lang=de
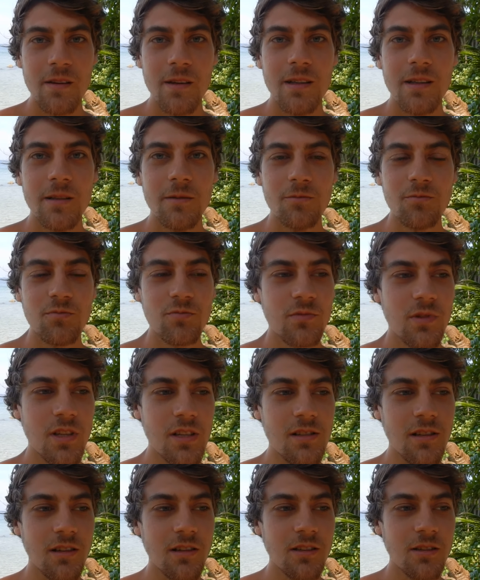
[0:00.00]
Ähm,
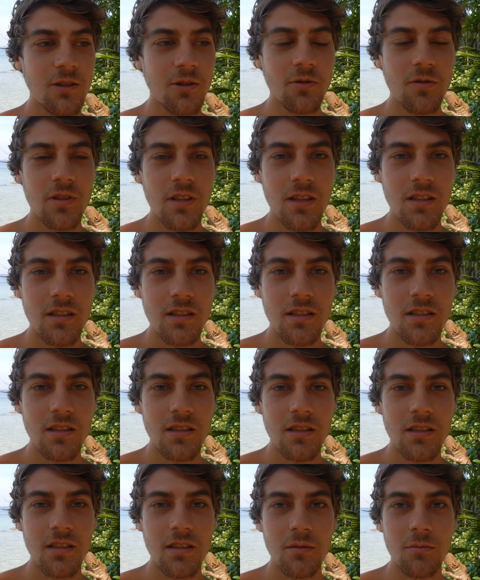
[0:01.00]
das kann ich auch
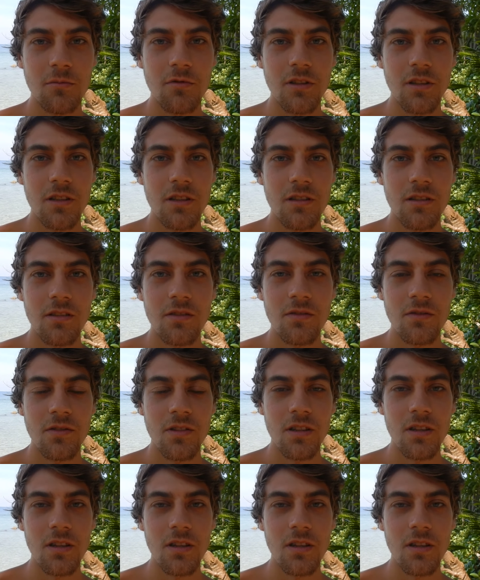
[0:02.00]
wirklich empfehlen.